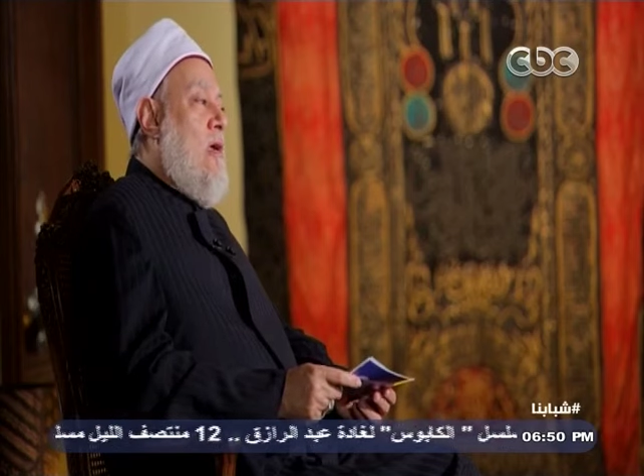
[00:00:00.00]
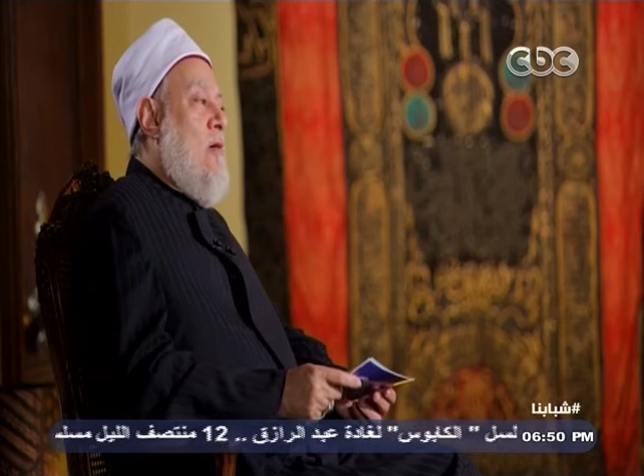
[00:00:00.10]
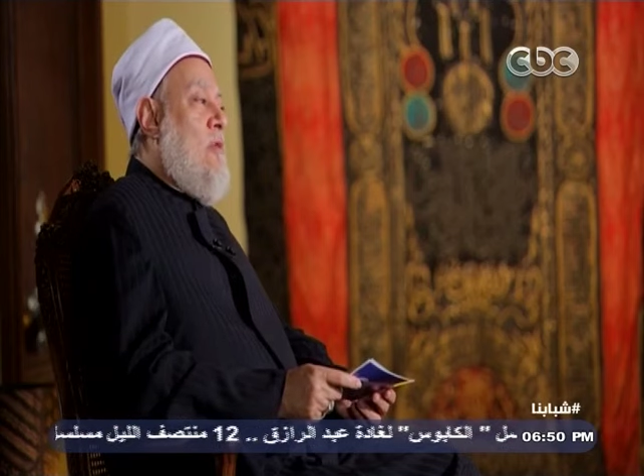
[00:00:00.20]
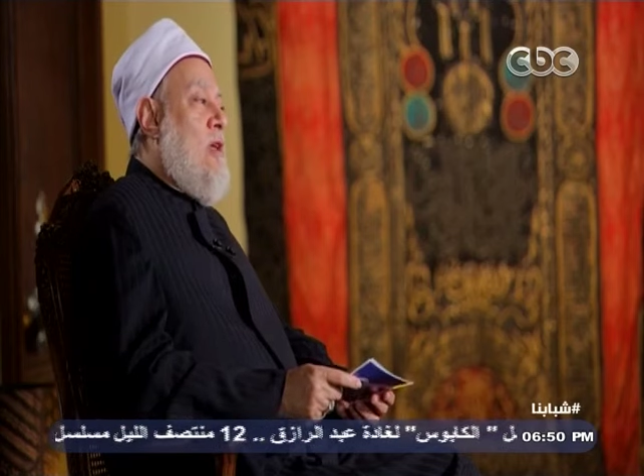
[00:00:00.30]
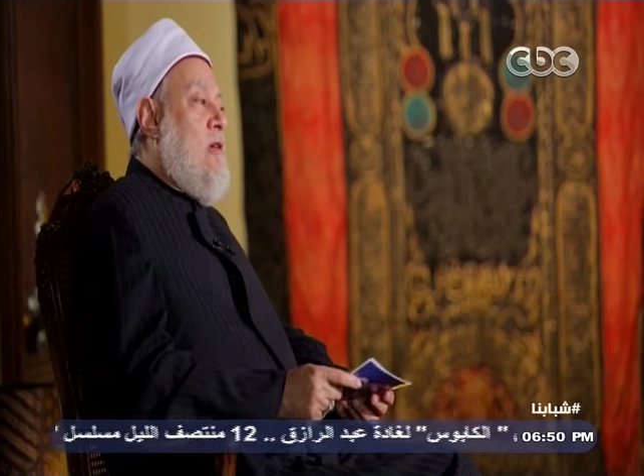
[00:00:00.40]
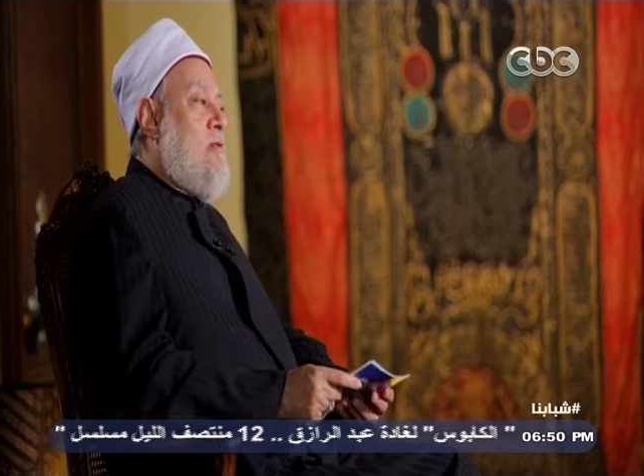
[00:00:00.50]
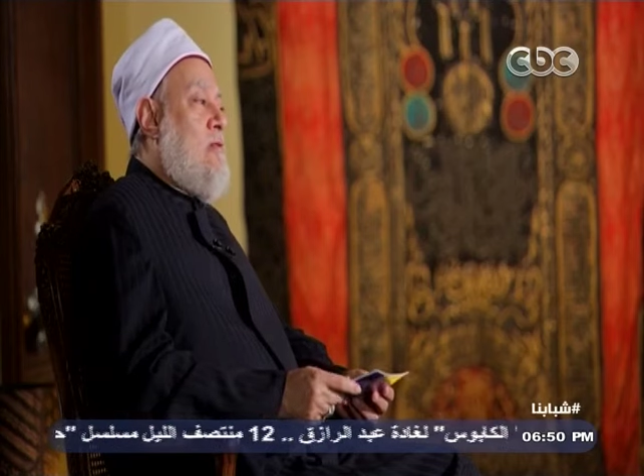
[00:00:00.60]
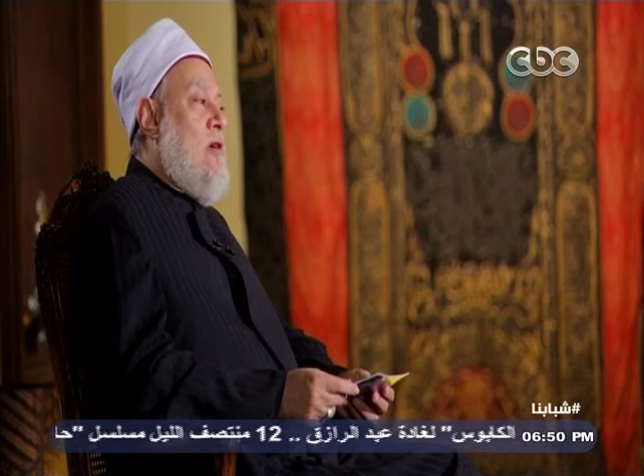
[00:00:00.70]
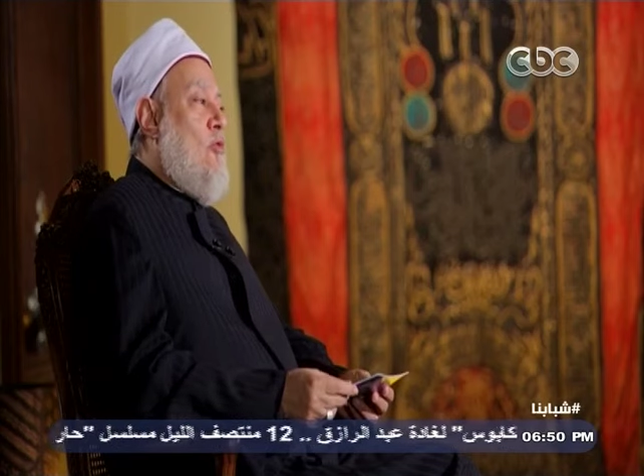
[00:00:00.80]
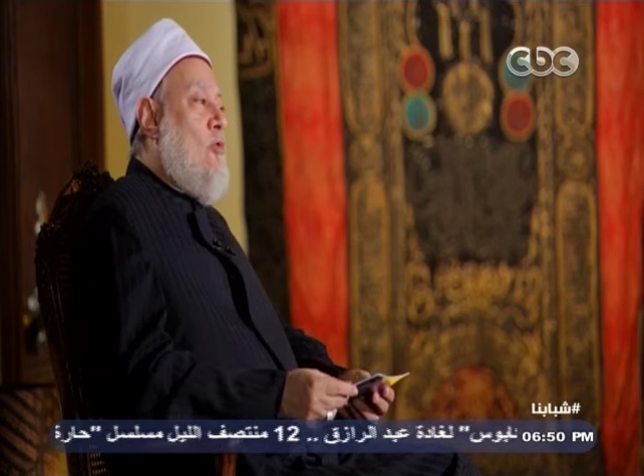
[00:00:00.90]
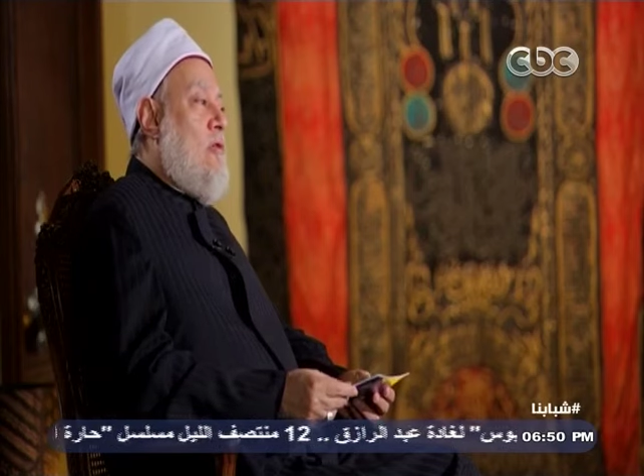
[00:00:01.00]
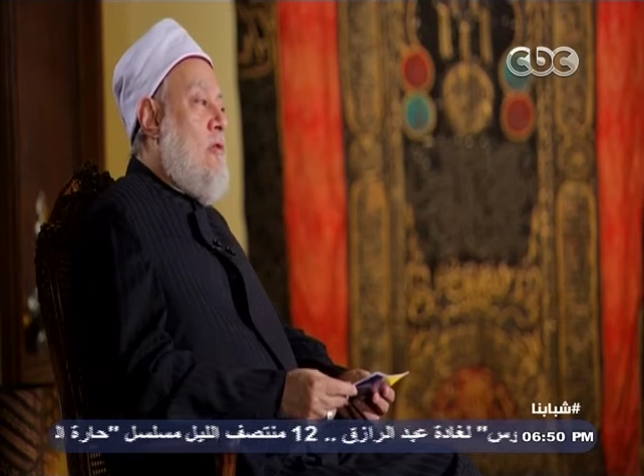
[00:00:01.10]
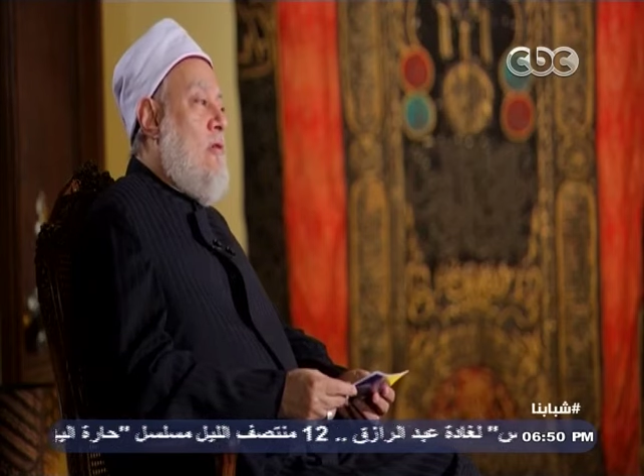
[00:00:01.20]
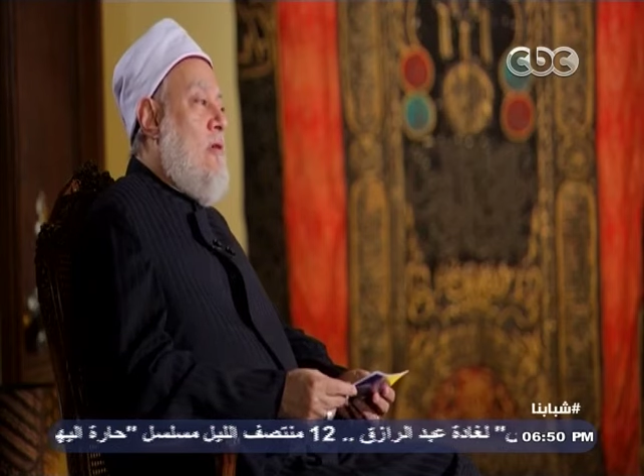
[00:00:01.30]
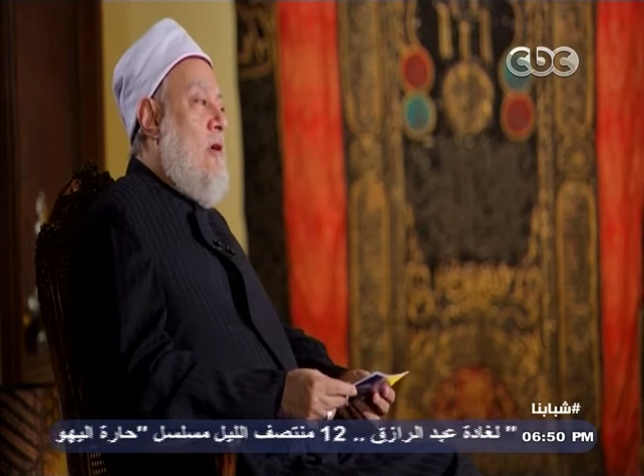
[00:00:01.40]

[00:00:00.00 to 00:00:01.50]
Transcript: جميل الصوت